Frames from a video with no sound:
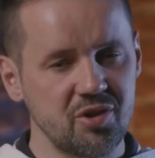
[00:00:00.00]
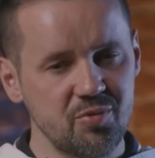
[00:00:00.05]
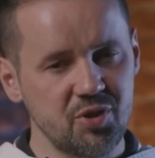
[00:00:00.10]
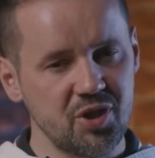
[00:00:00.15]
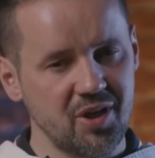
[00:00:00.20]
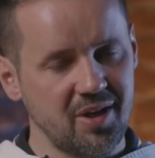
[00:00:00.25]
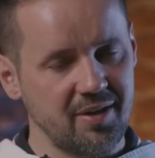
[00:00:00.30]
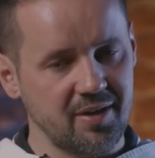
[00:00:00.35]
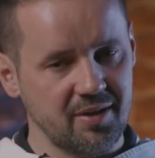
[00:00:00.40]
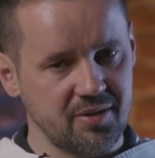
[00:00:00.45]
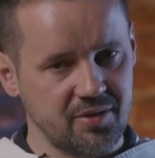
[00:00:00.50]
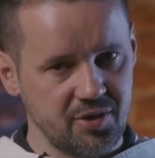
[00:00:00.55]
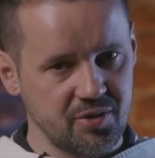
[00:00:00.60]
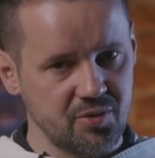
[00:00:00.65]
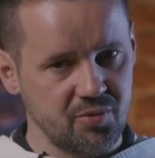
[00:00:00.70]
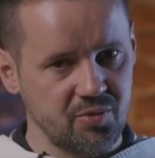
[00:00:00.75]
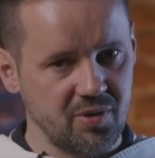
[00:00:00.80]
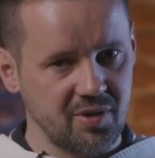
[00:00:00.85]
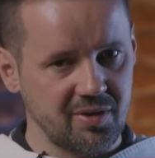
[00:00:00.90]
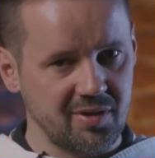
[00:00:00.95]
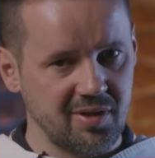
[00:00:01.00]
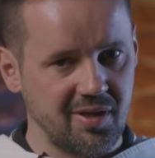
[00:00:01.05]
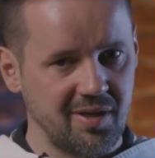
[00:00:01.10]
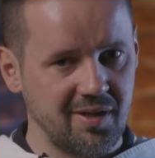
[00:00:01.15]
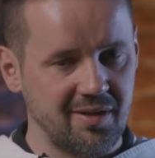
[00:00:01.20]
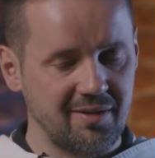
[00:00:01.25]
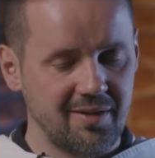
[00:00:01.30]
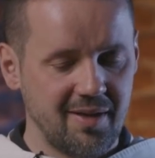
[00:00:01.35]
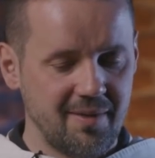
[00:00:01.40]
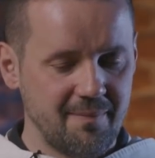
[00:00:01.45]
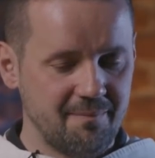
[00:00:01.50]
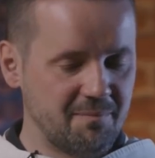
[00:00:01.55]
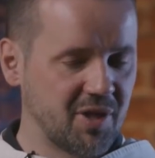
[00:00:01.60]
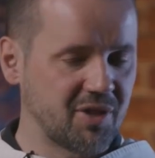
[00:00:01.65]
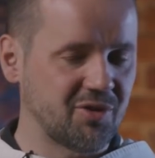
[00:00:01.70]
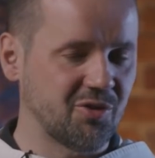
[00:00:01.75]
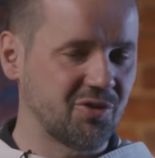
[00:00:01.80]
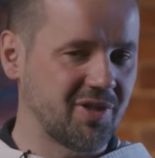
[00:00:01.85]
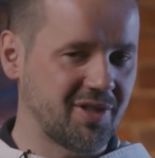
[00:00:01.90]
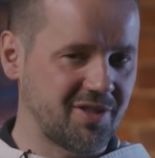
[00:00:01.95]
czym się charakteryzuje ta
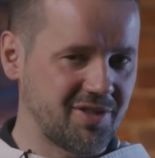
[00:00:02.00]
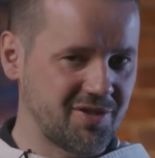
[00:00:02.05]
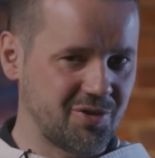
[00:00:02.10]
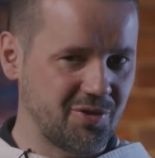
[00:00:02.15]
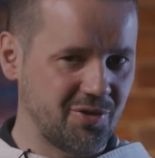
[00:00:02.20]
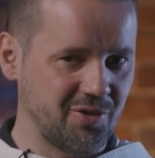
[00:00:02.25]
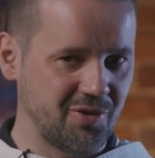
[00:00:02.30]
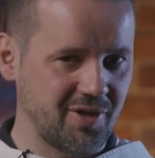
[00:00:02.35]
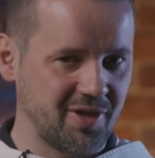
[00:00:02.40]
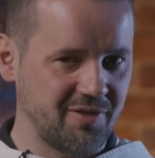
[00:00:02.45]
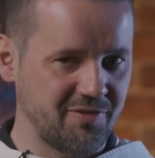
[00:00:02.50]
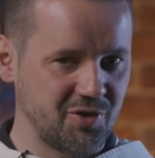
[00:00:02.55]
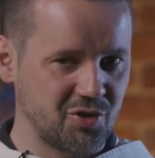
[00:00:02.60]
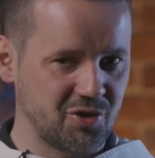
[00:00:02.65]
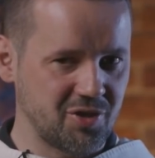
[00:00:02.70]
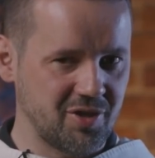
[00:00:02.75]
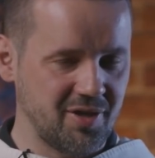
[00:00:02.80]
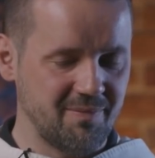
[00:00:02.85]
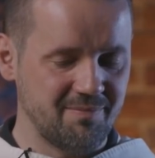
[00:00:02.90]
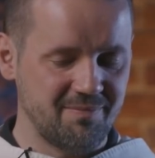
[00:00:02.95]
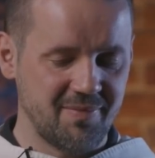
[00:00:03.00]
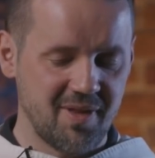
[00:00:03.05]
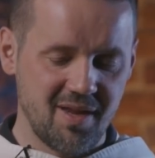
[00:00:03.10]
metoda historiograficzna?